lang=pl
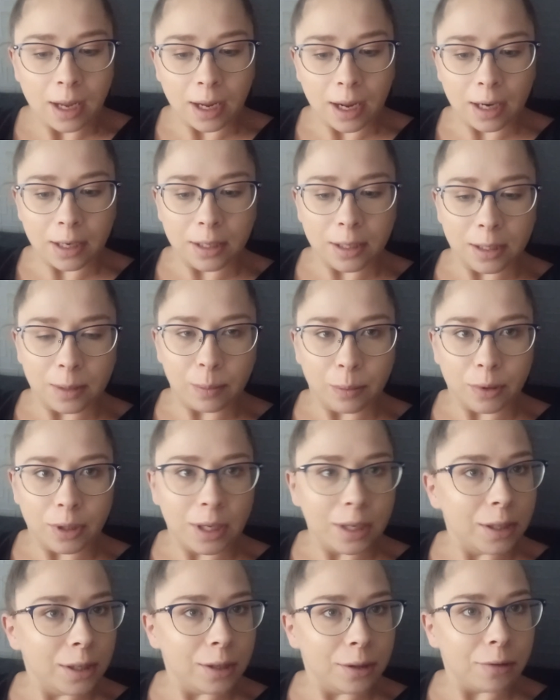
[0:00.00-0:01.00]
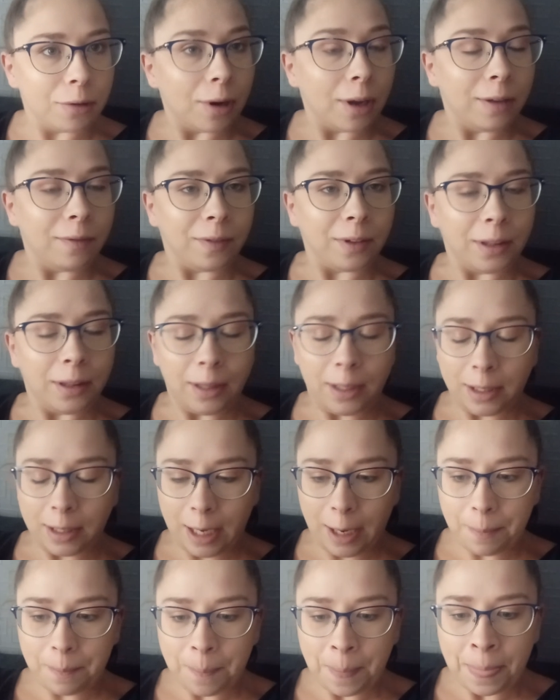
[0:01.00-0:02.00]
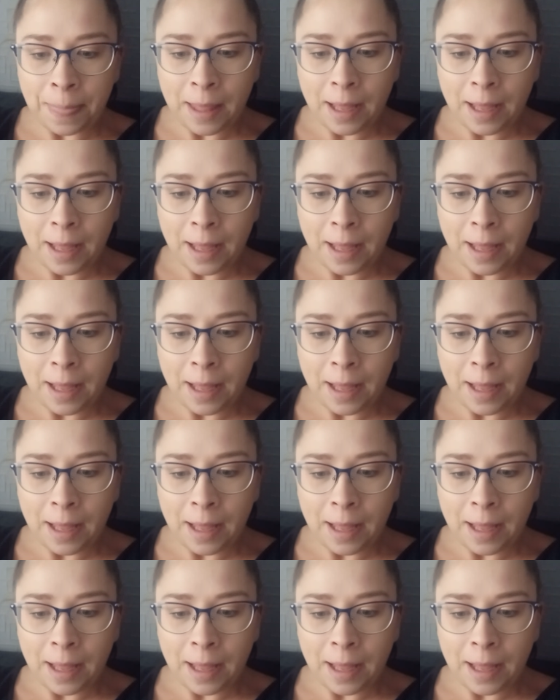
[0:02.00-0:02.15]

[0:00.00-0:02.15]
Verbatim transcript: Każdy jest po części trochę winny, nie?